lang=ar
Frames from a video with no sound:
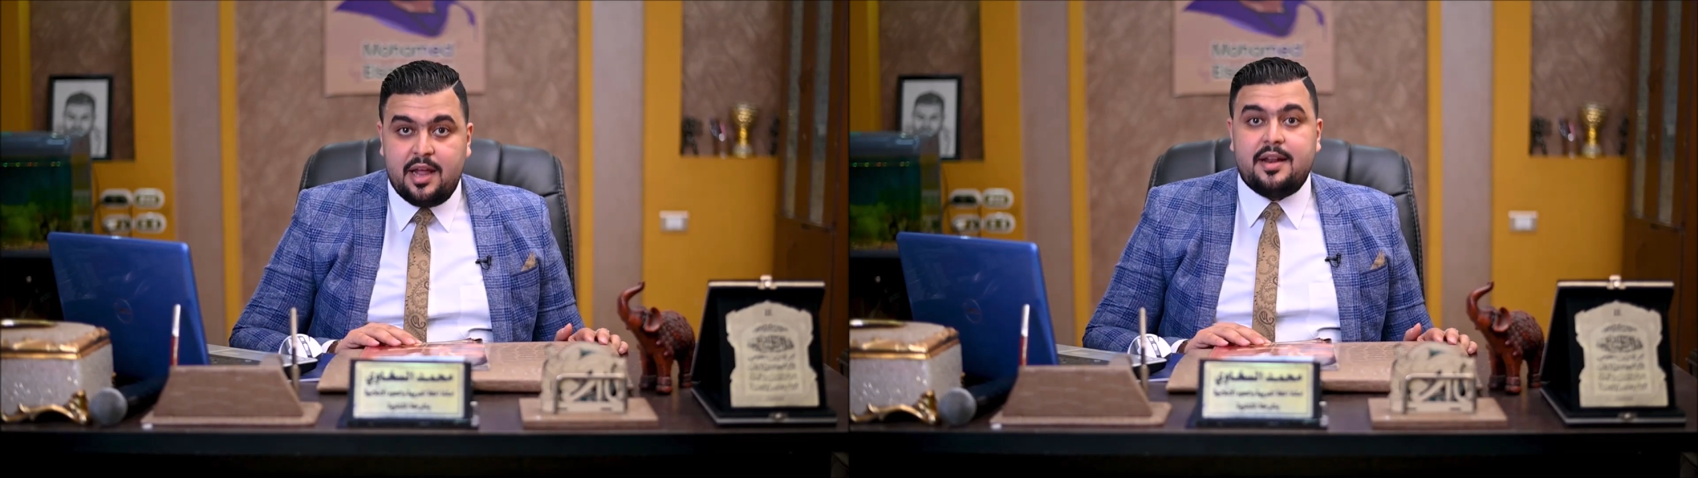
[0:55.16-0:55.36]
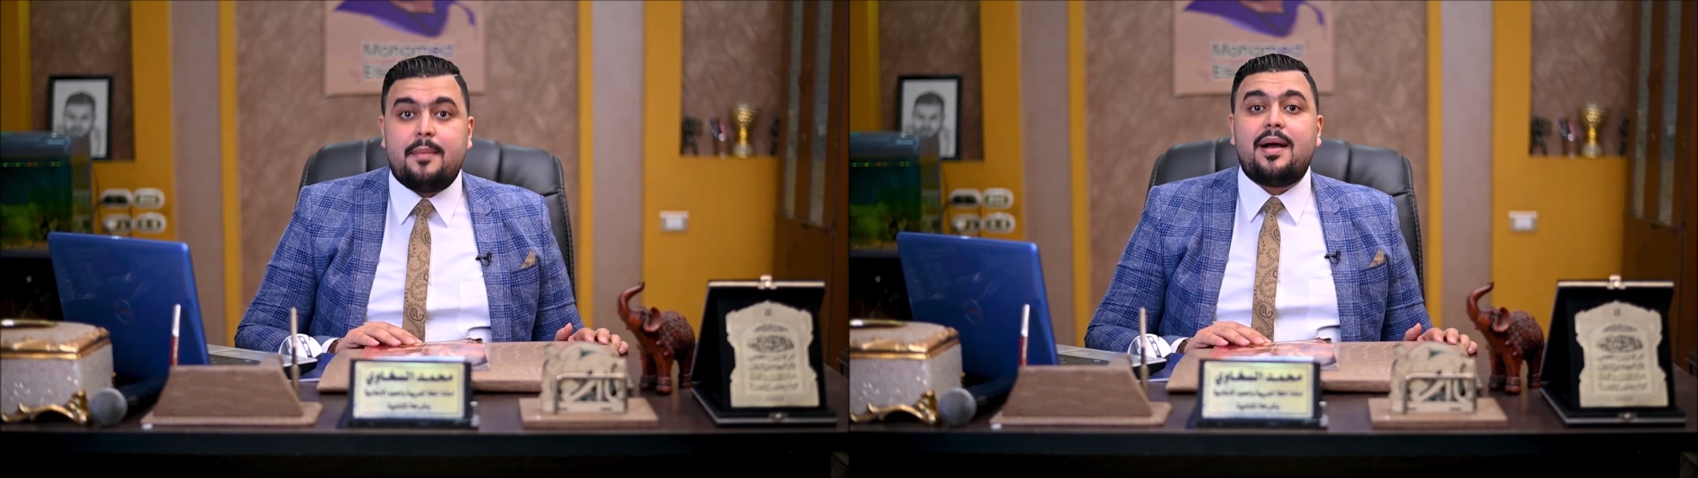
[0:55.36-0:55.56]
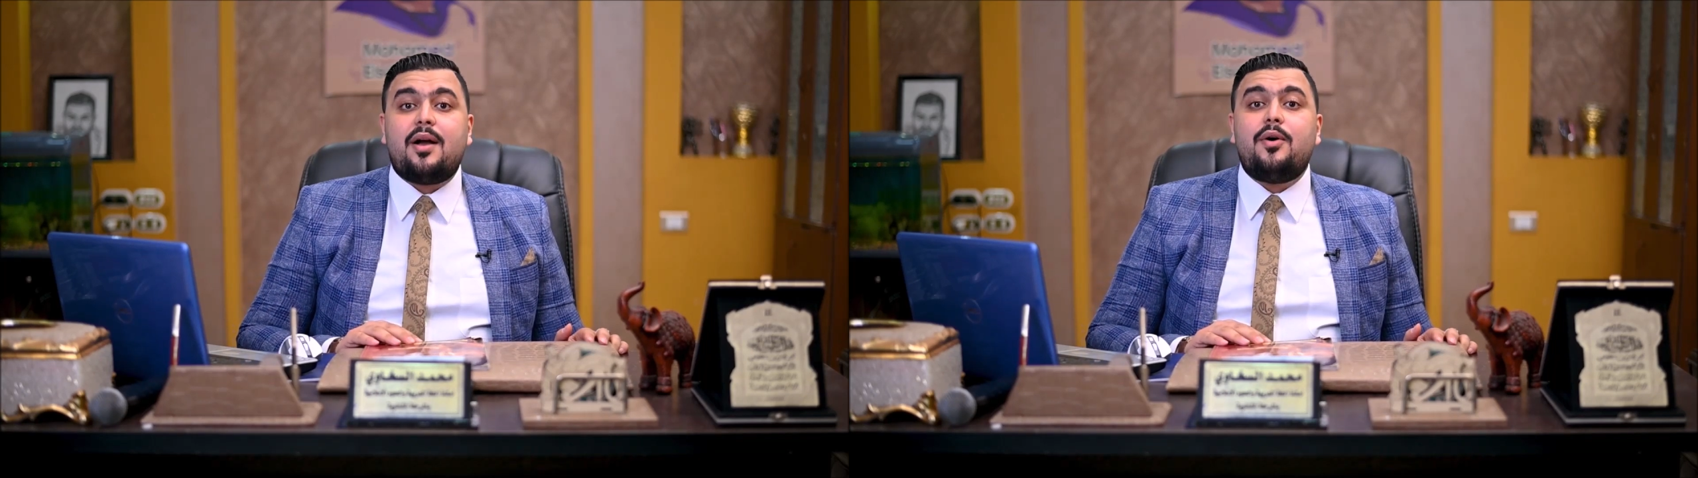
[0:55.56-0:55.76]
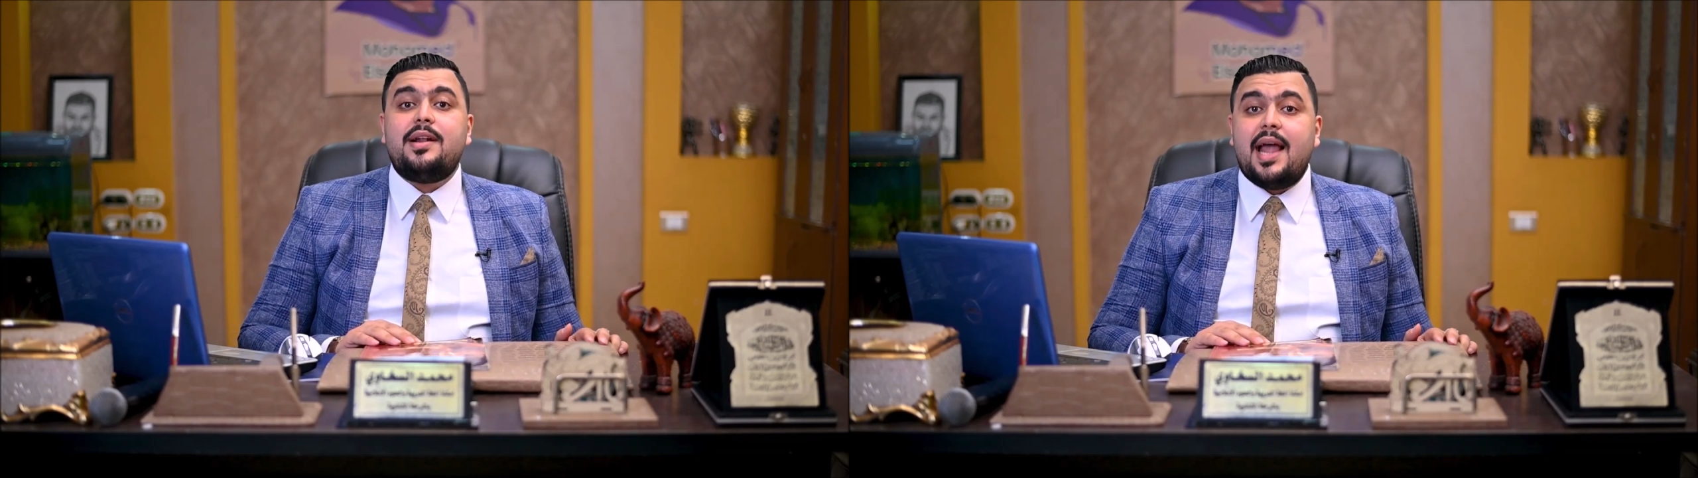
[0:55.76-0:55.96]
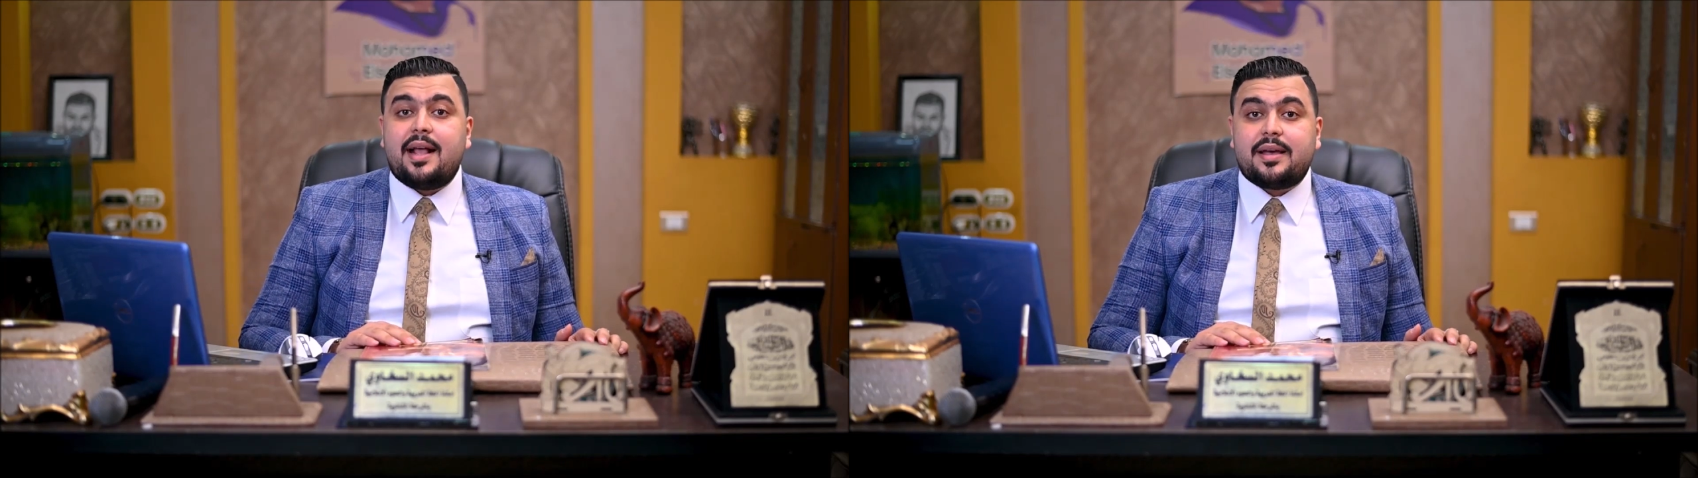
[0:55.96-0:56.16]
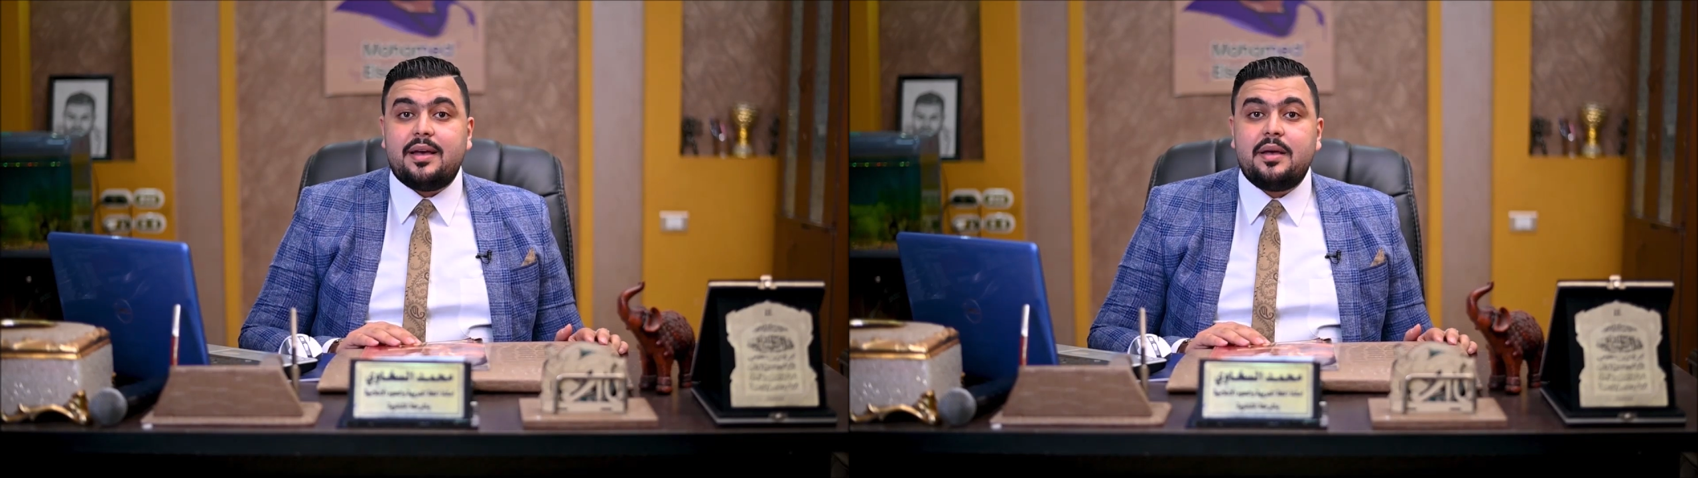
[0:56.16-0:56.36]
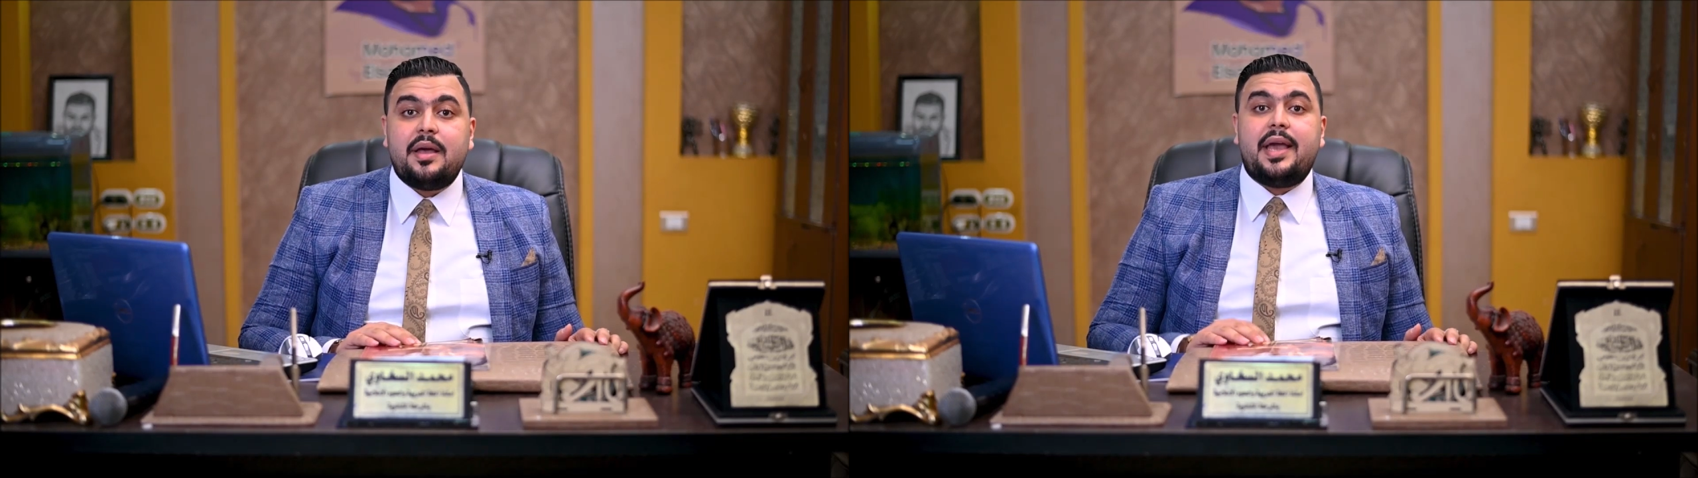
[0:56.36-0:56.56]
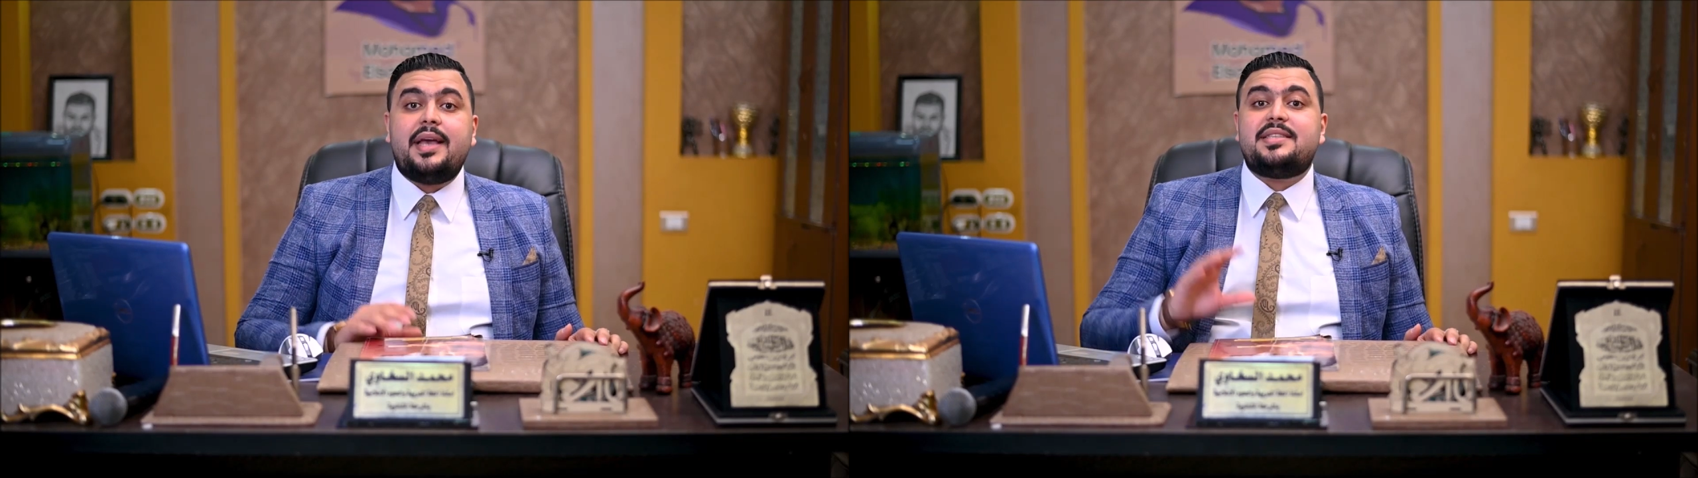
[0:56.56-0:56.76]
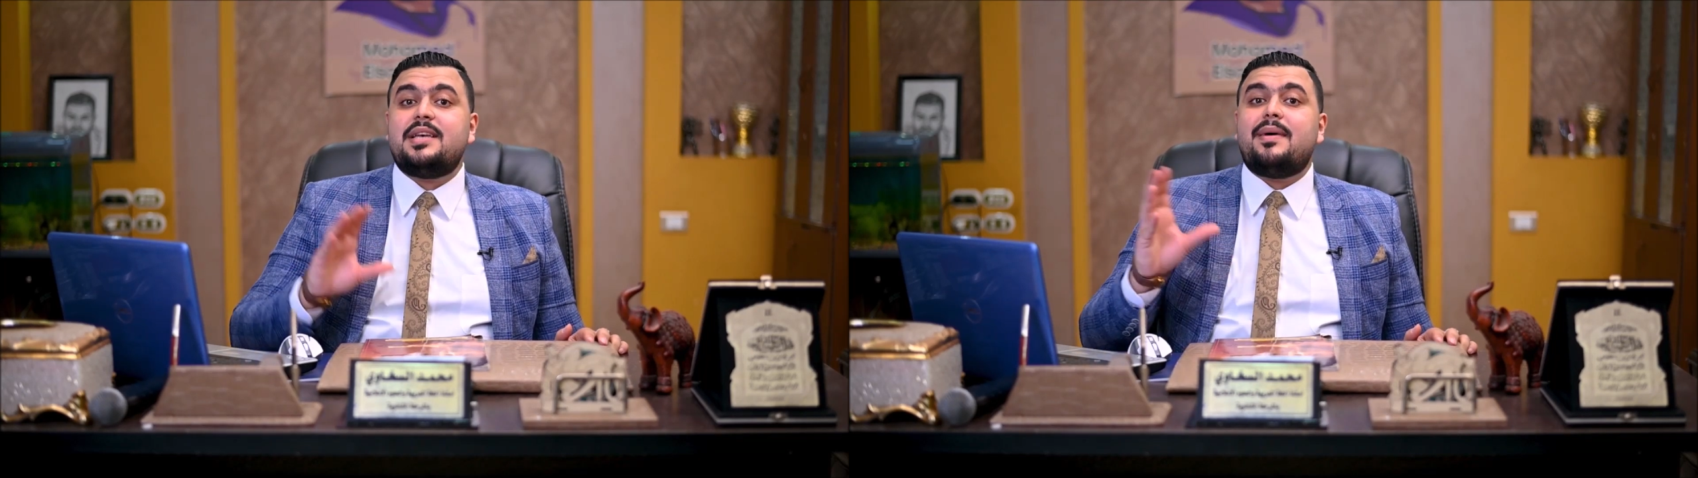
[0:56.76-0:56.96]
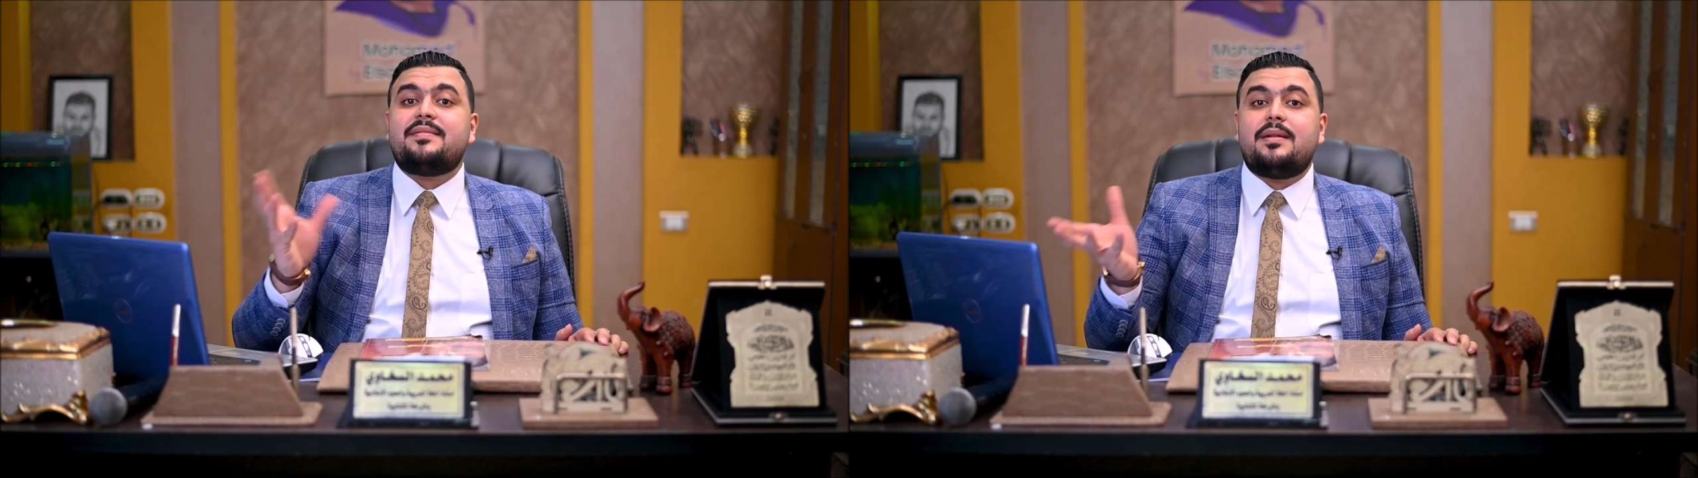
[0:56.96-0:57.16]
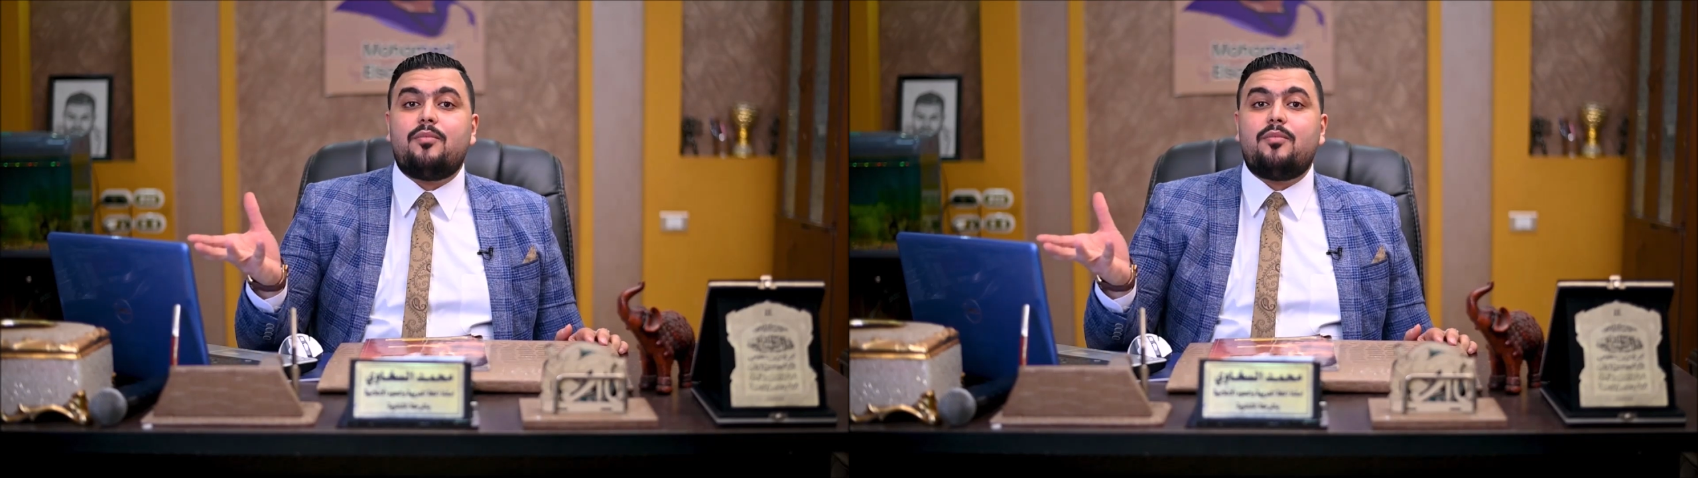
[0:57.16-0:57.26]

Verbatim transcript: لما اجي اقول لك ايه سمات